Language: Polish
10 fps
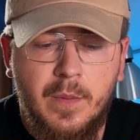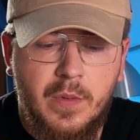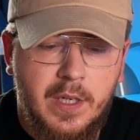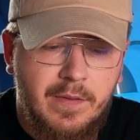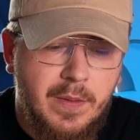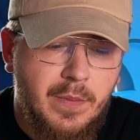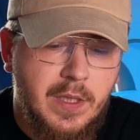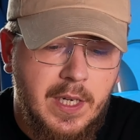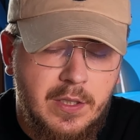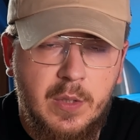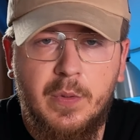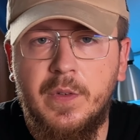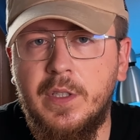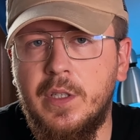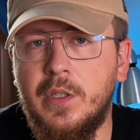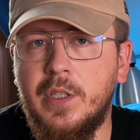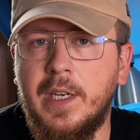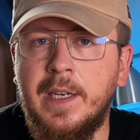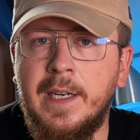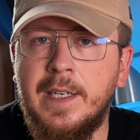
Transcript: mogę Wam jasno powiedzieć, że